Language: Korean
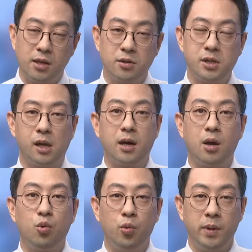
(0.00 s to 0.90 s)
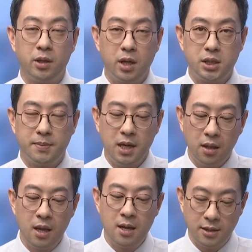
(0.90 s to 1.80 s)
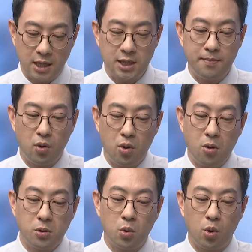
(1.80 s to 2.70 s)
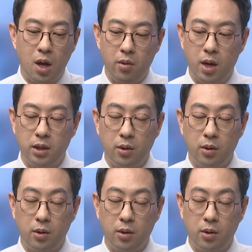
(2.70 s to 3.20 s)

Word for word: 아니었을까라고 고민을 했지만 다시 한번 꺾어서 올라오고,